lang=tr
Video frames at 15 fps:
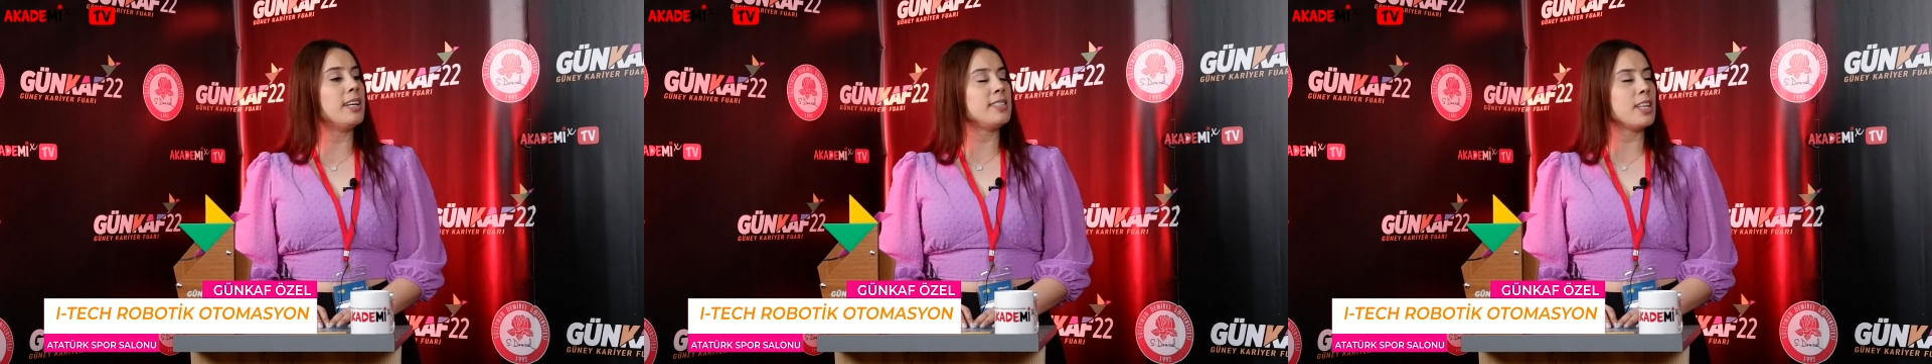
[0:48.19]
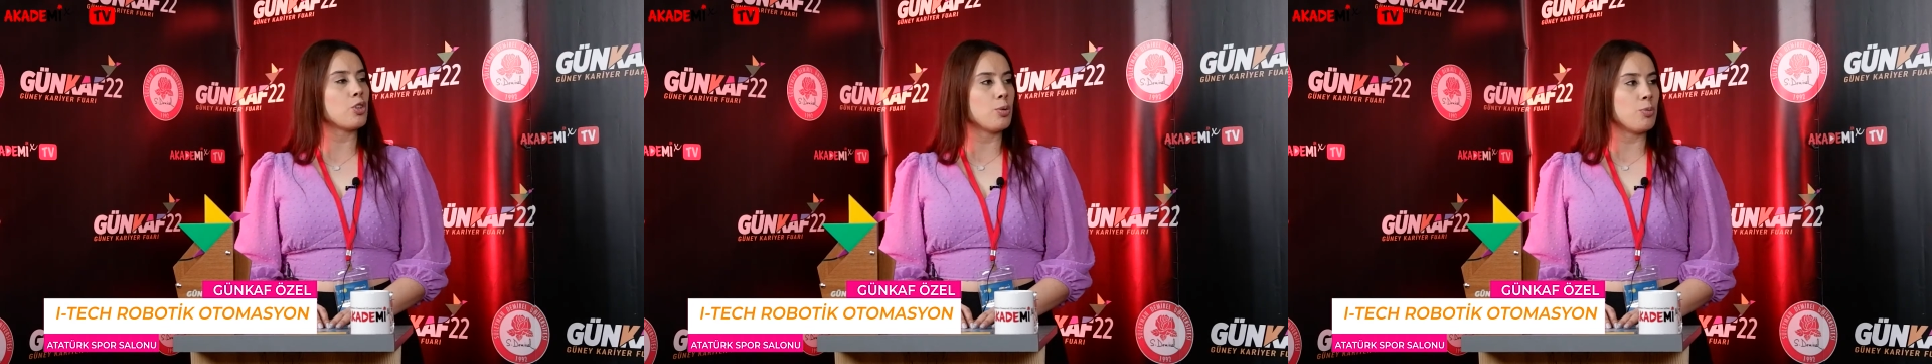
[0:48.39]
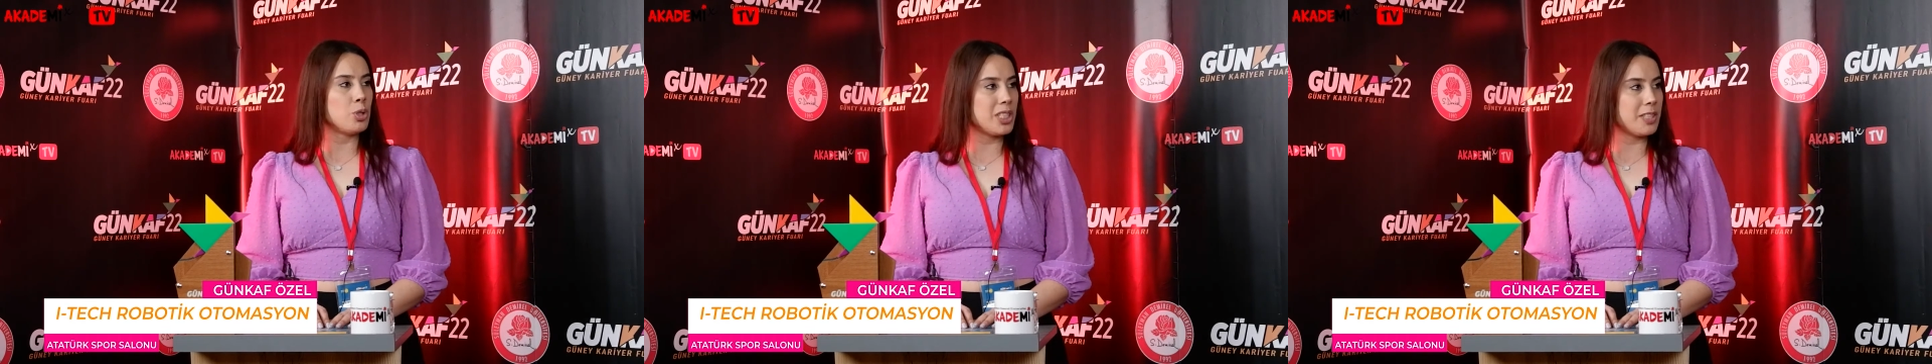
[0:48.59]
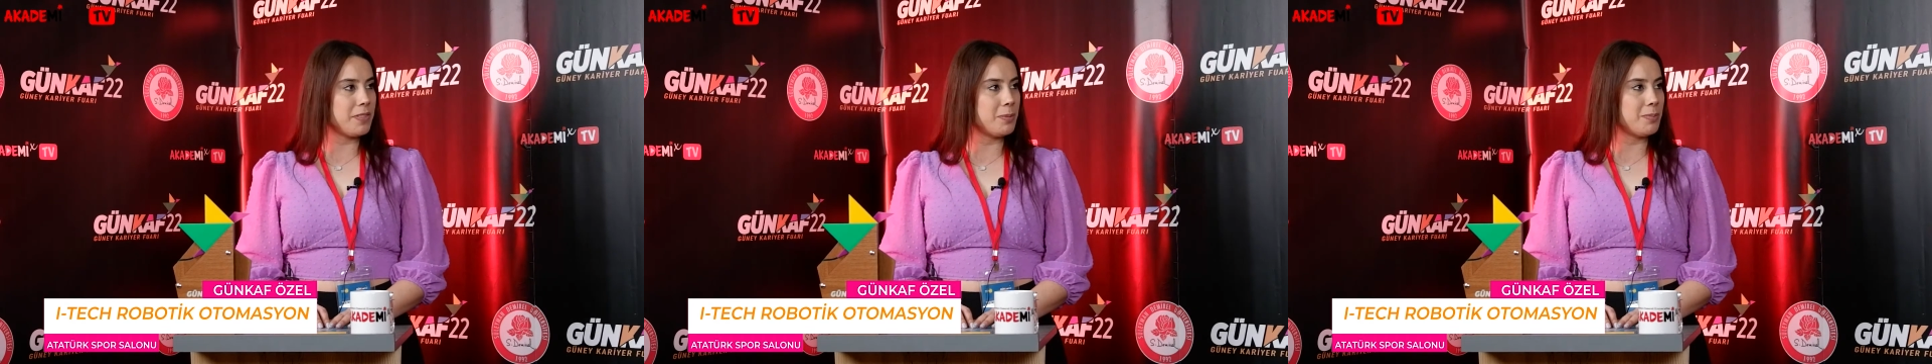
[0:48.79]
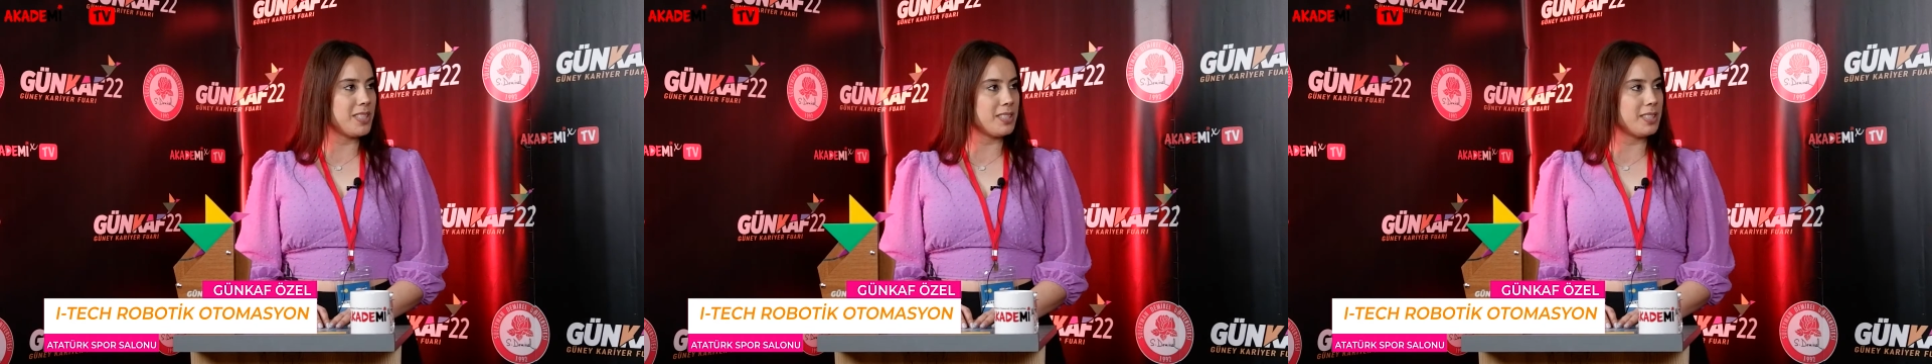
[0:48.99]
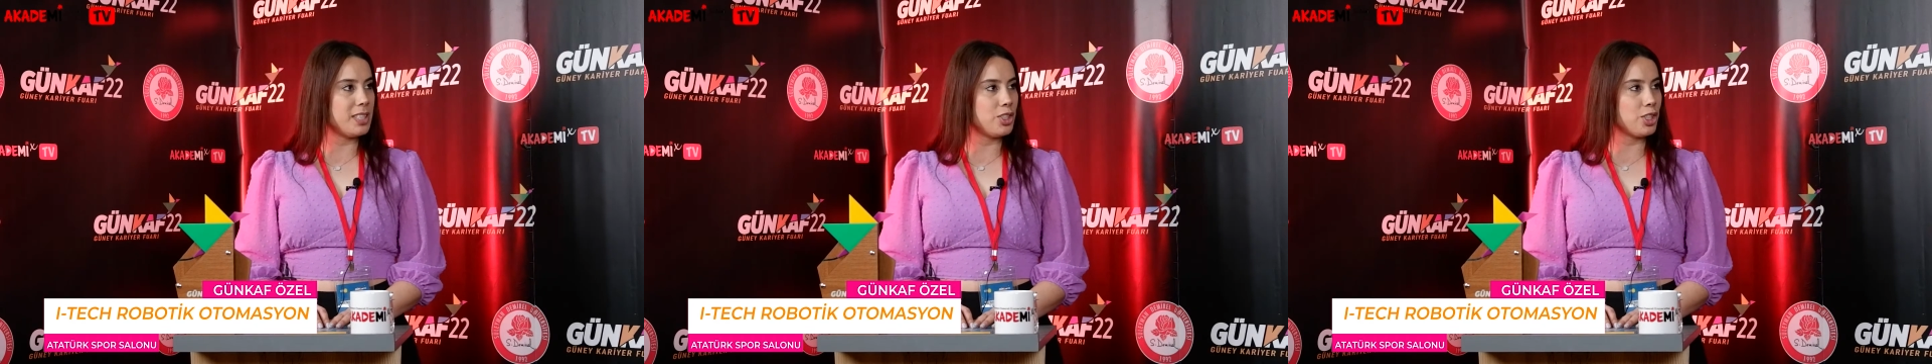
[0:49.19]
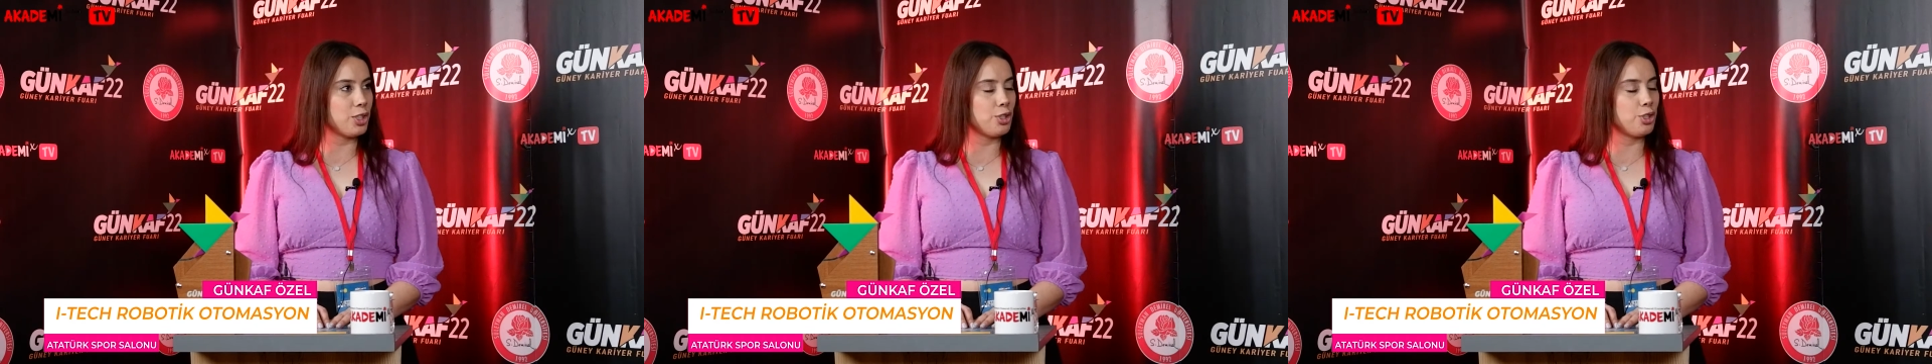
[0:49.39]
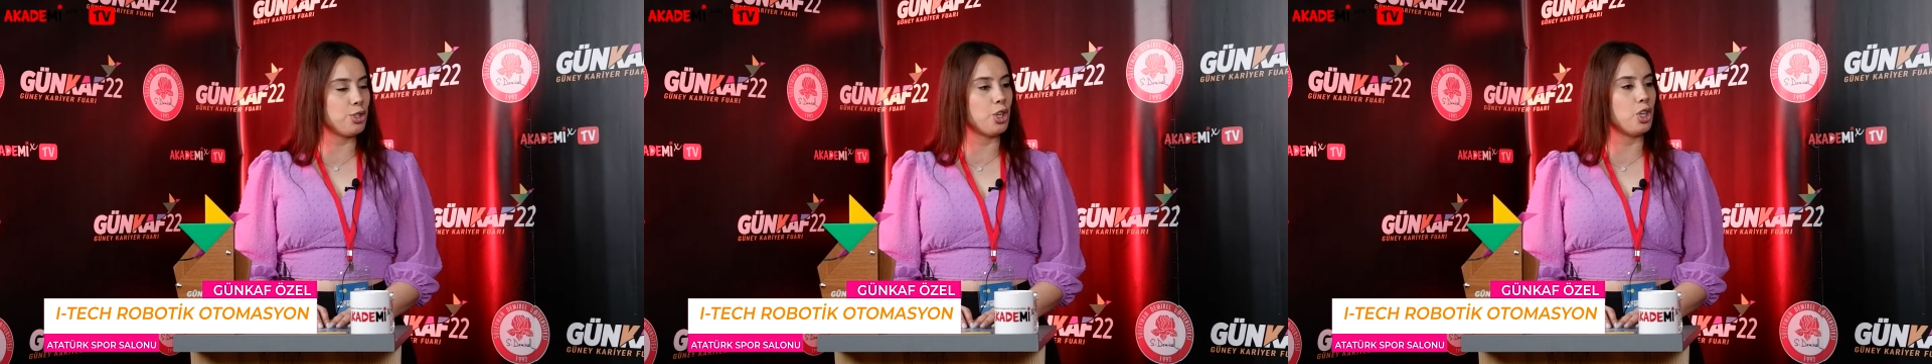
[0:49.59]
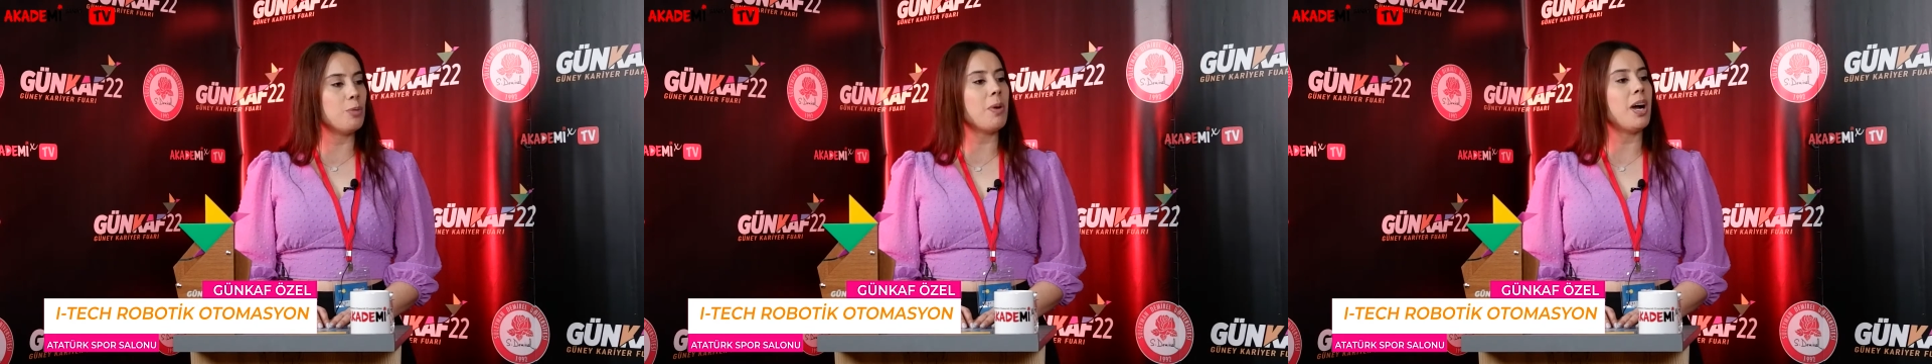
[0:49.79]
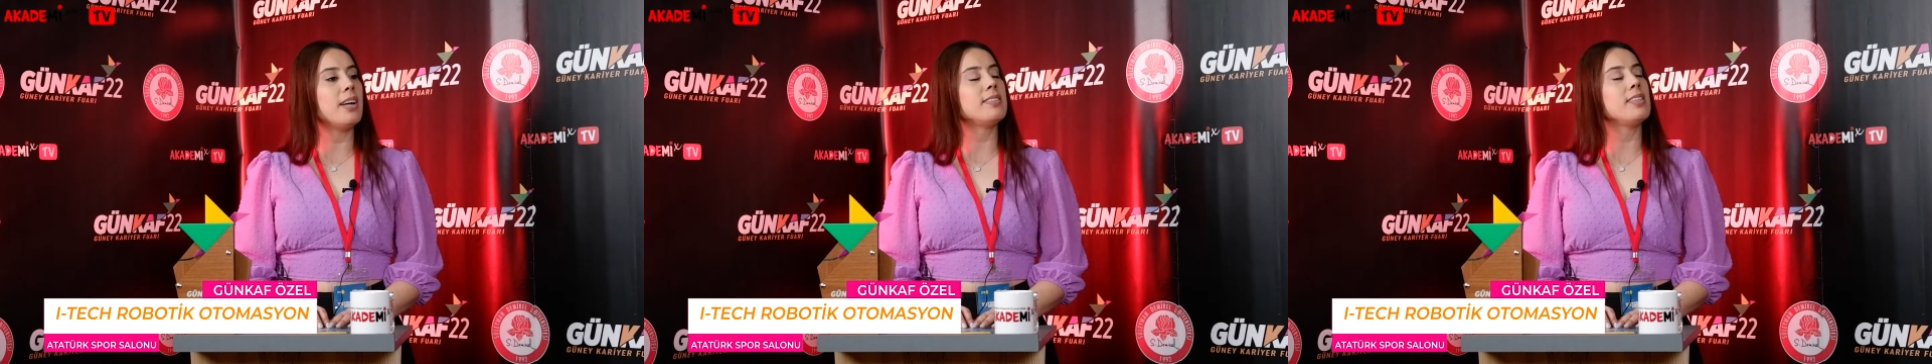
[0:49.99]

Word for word: iTech Robotik firmasında çalışıyorum.